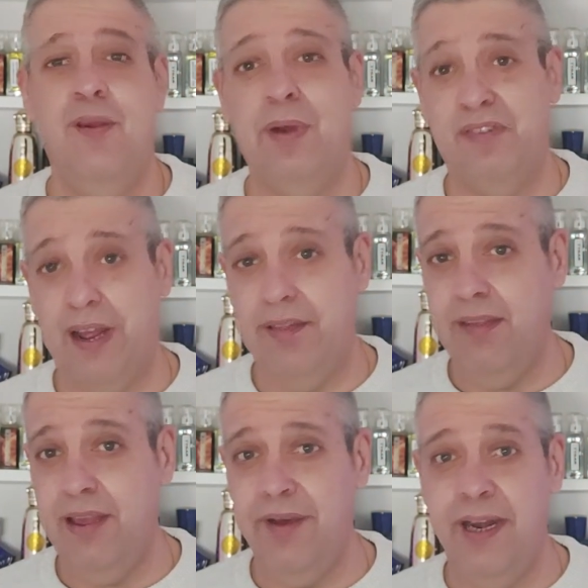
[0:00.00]
Una
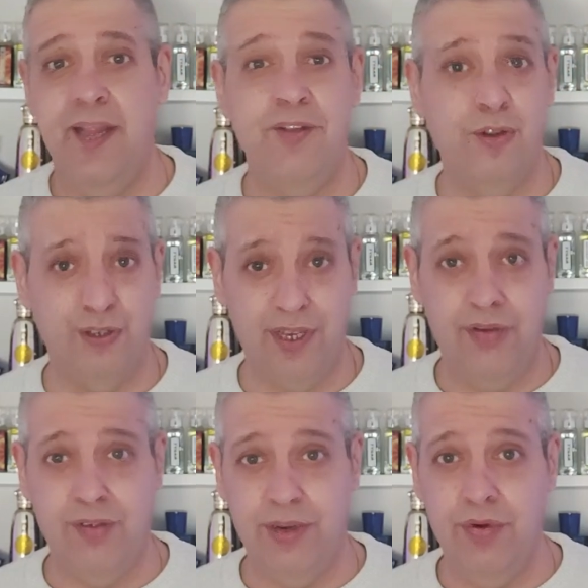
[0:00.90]
fragancia que vale
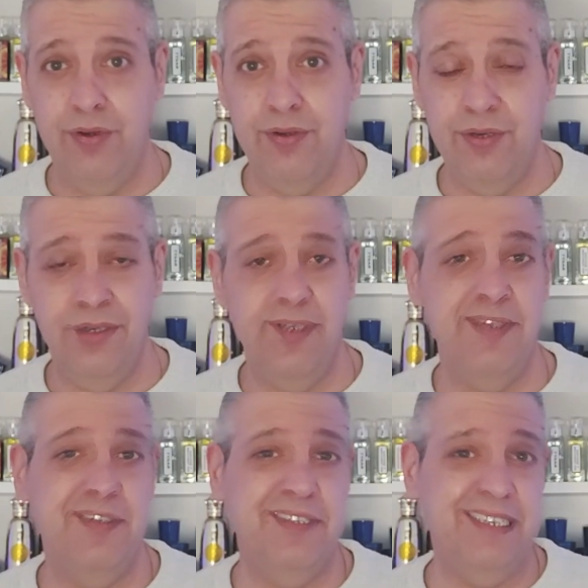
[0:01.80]
200 euros